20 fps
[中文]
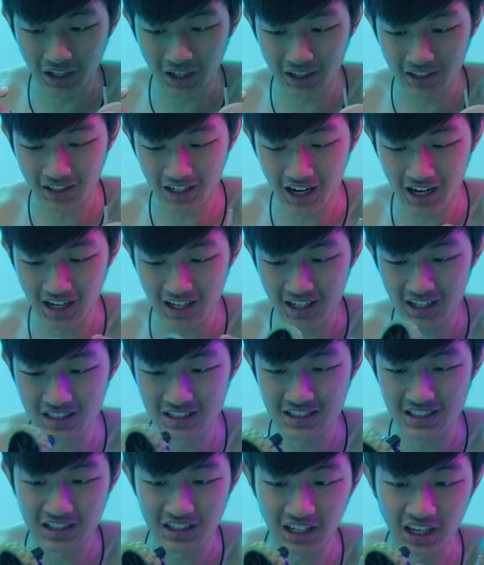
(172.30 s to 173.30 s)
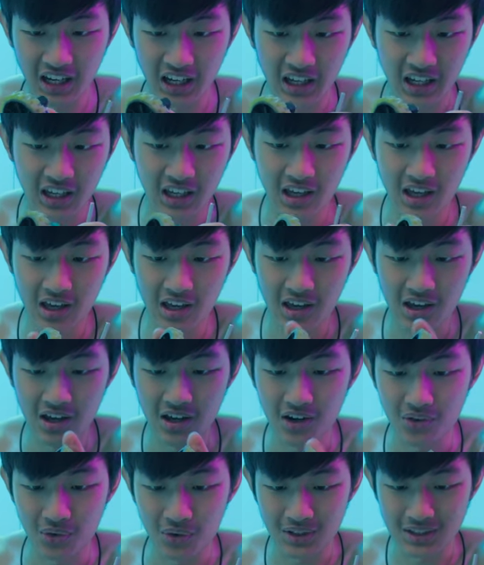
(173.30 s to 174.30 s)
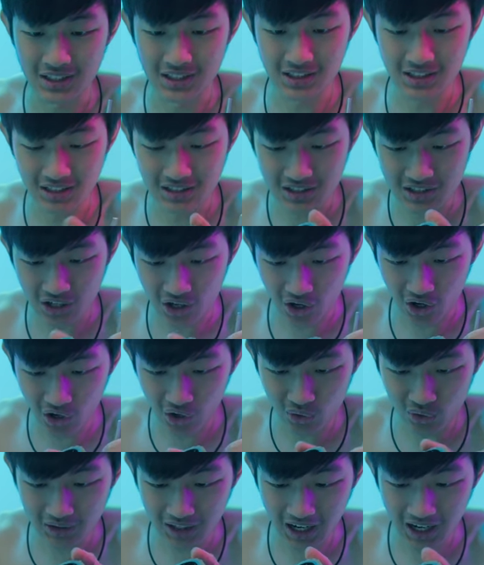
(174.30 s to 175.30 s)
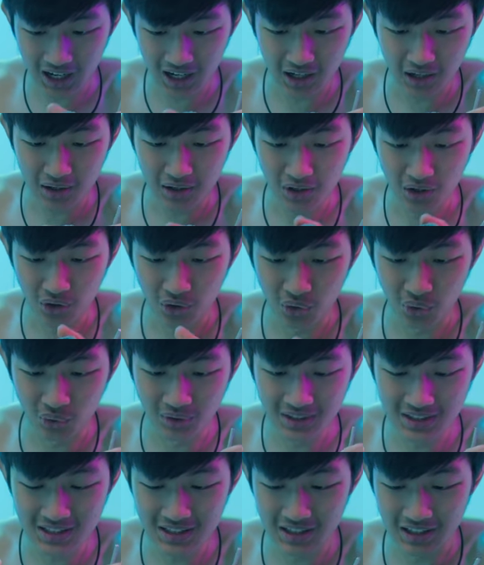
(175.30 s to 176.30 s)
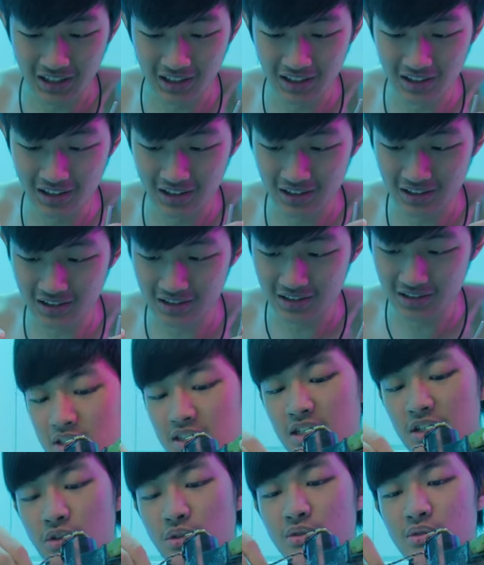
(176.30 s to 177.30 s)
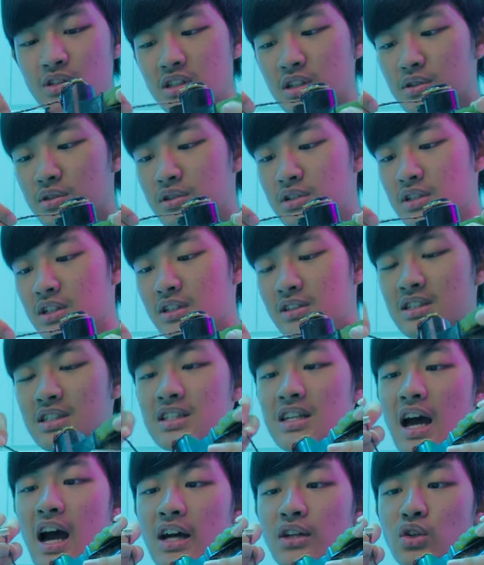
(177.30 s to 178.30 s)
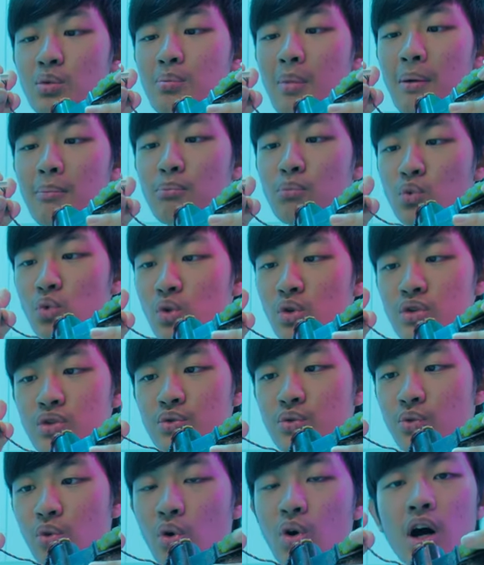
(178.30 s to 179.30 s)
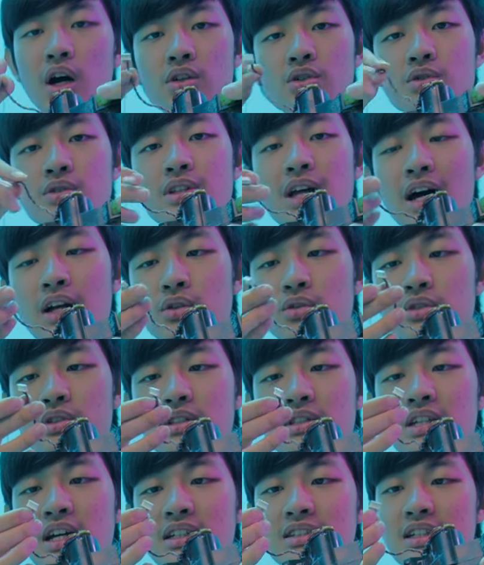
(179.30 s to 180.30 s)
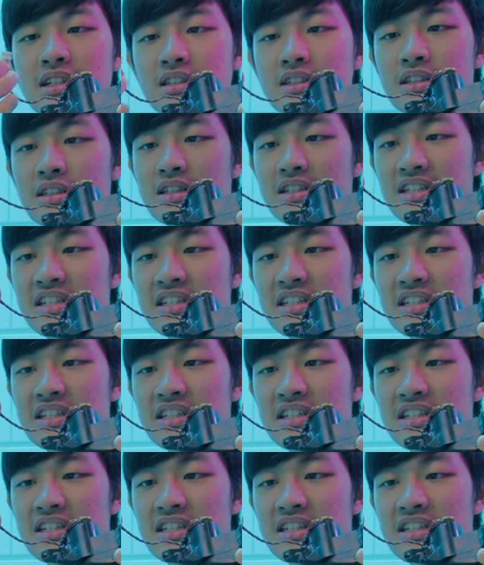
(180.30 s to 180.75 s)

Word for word: 它拿了起来。哇塞，这个超大轮子哎！这间公司的设计还都蛮模组化，就是它都是像这样子的